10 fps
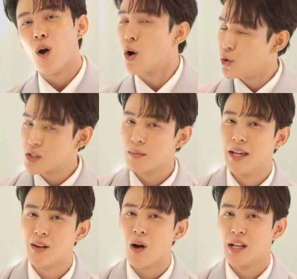ของยุคสมั
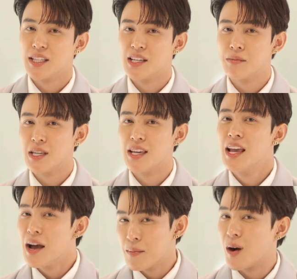ยก่อนที่มี
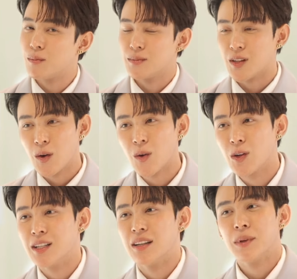หม่อมสองค
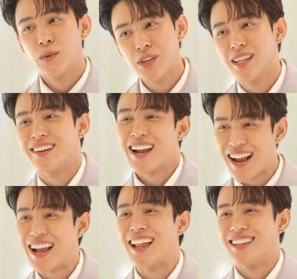นเป็นผู้หญิงรั
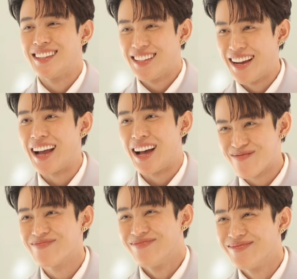กกันนะครับ
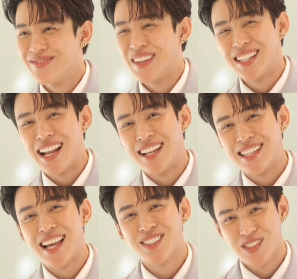เป็นอะไร
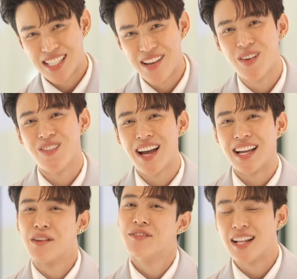ที่น่าสนใจมาก
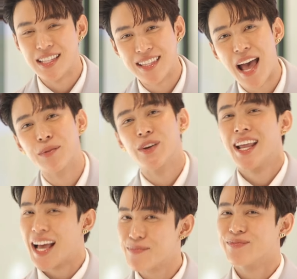ๆ ครับ ฝากติดตามด้วย
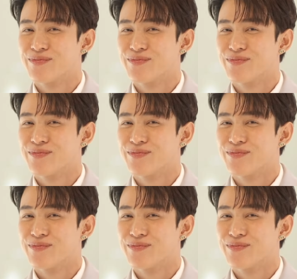นะครับ